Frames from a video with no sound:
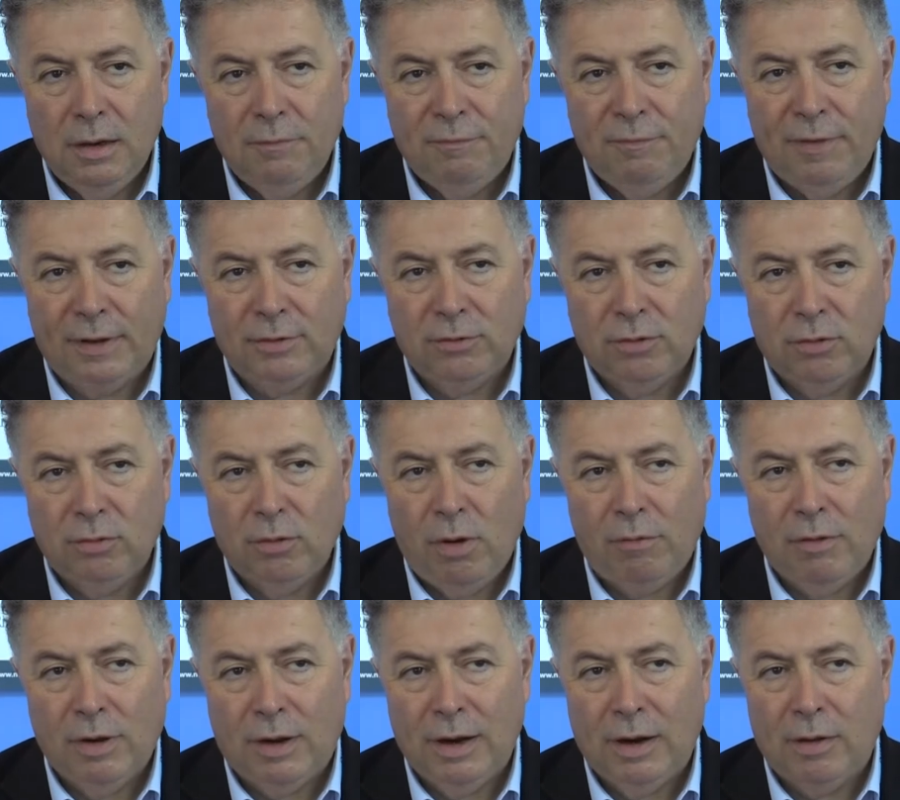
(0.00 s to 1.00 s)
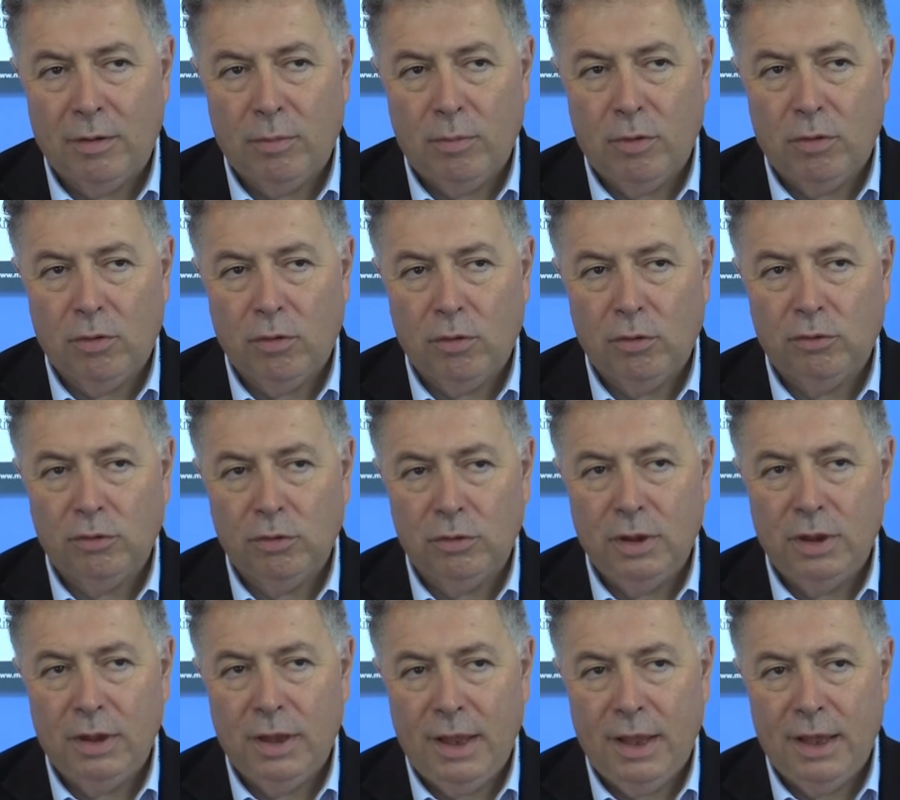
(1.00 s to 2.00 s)
Il fatto nuovo e clamoroso
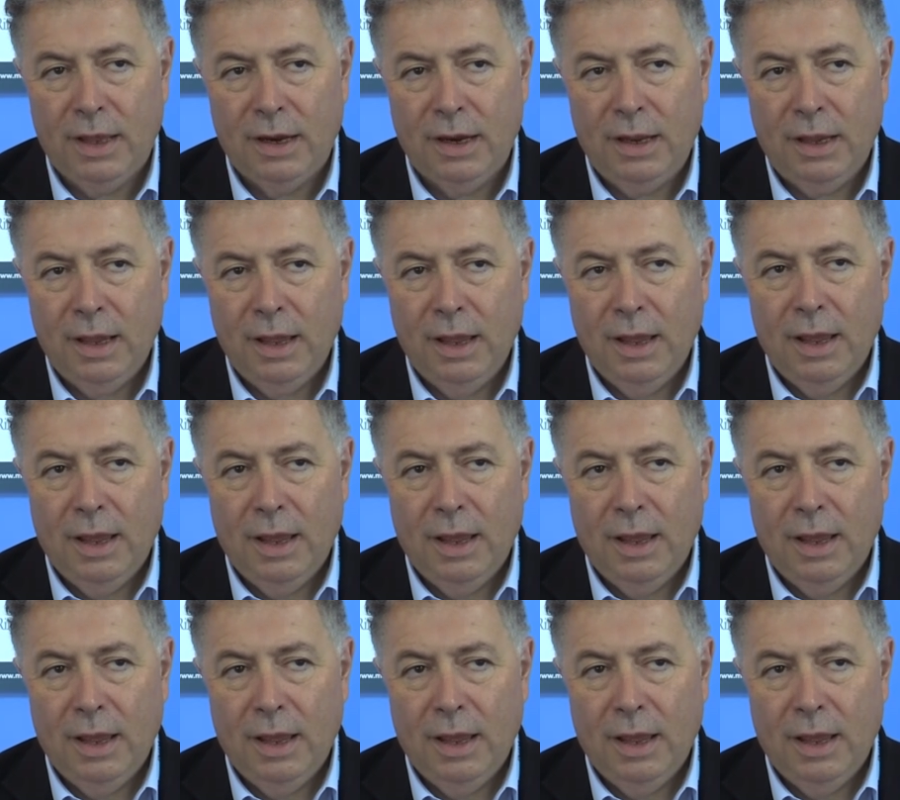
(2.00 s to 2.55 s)
di ieri